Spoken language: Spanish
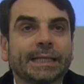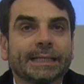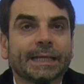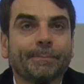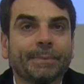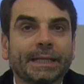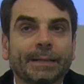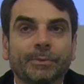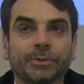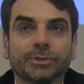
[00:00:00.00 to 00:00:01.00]
a la que
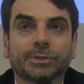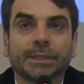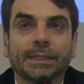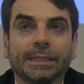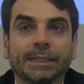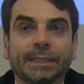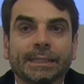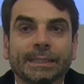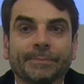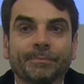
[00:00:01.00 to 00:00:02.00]
aspiramos
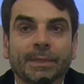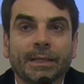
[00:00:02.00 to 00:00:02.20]
eh,